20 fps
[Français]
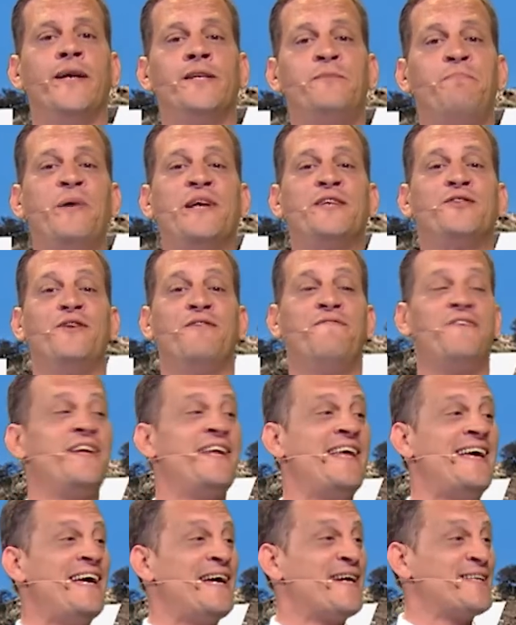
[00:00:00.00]
Espèce de
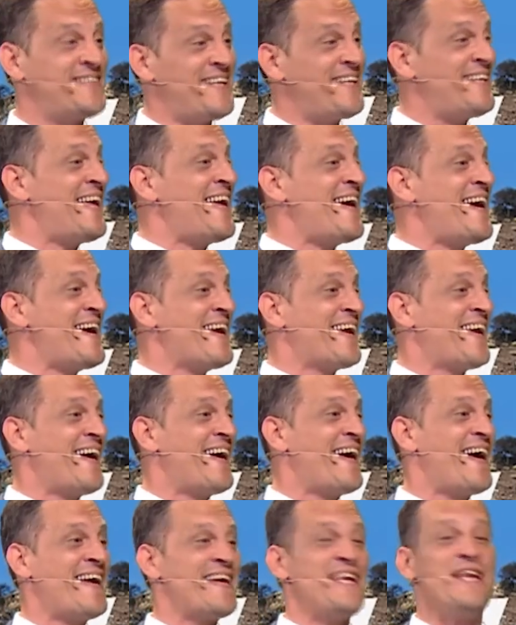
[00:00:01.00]
vénard, c'est dingue,
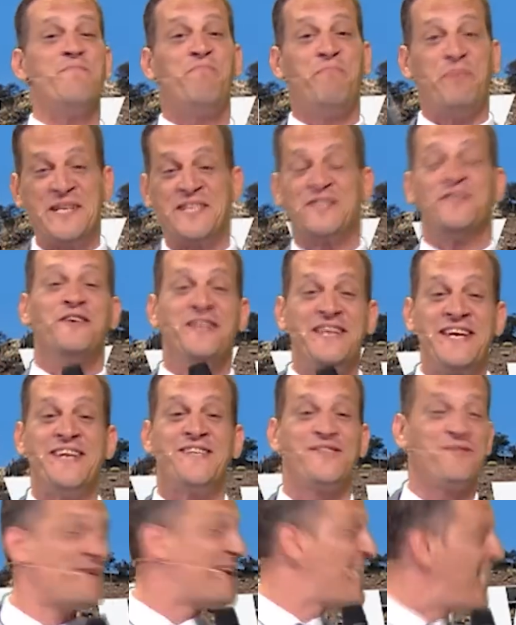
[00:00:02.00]
hein. Il est
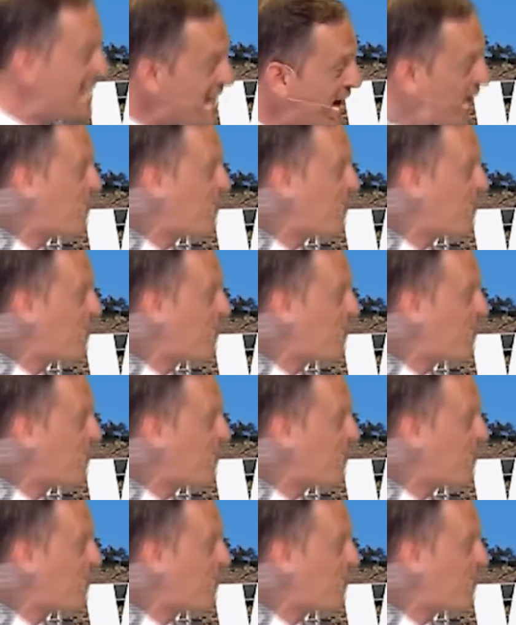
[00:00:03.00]
pistonné, celui-là. Allez,